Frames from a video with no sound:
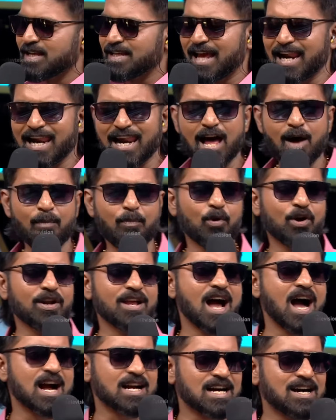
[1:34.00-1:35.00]
எல்லா
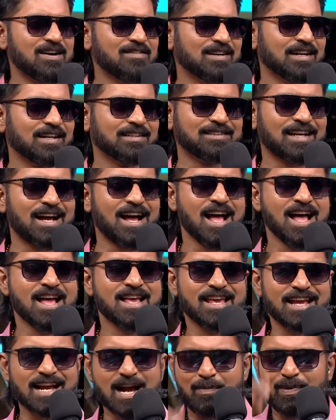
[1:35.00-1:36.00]
பொண்ணையும் அக்காவை நினைச்சா
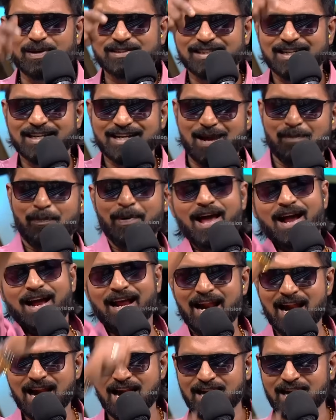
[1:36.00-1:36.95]
எங்க பசங்களுக்கு எப்படா கல்யாணம்